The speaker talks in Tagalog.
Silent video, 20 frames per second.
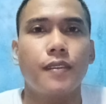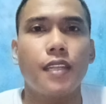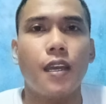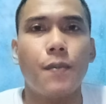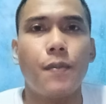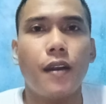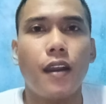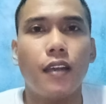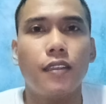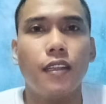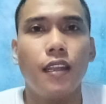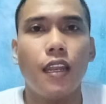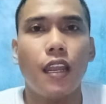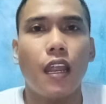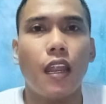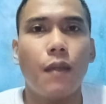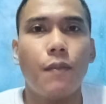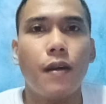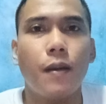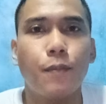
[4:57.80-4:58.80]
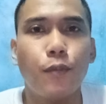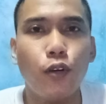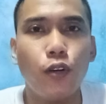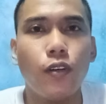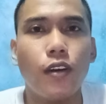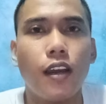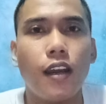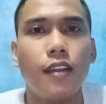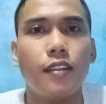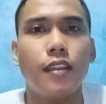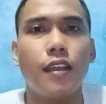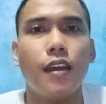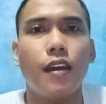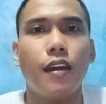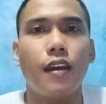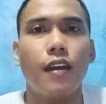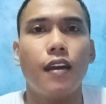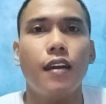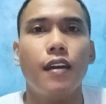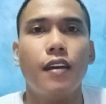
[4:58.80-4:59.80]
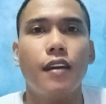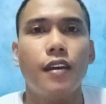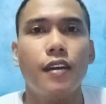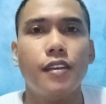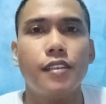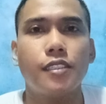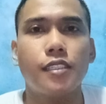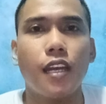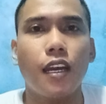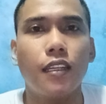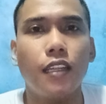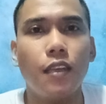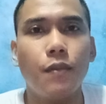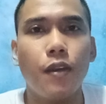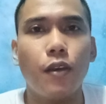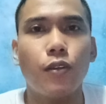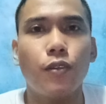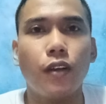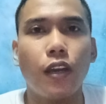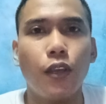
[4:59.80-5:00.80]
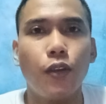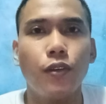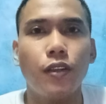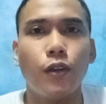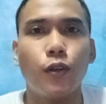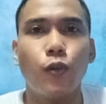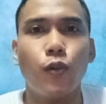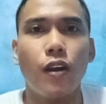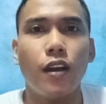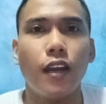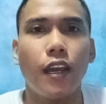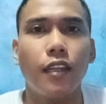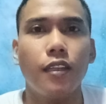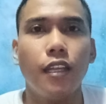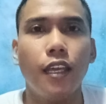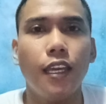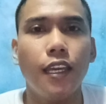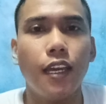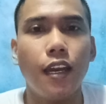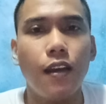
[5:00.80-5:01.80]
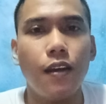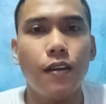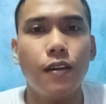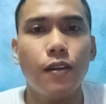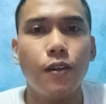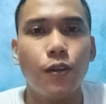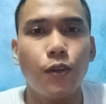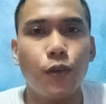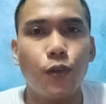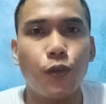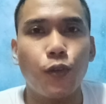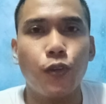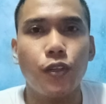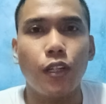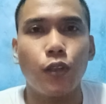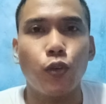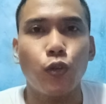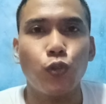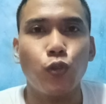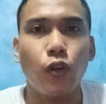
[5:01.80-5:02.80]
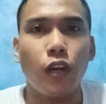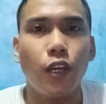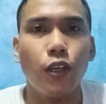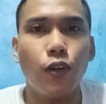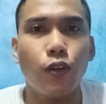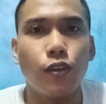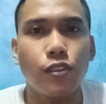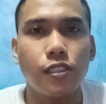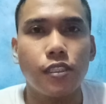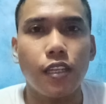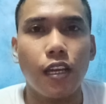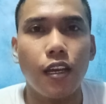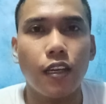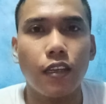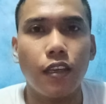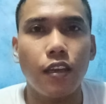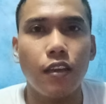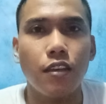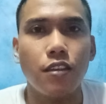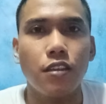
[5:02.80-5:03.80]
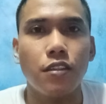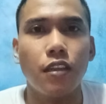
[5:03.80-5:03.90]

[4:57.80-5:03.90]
napakalila lamang po at uh, sana'y meron kayong nakuhang idea kung natuto kayo sa aking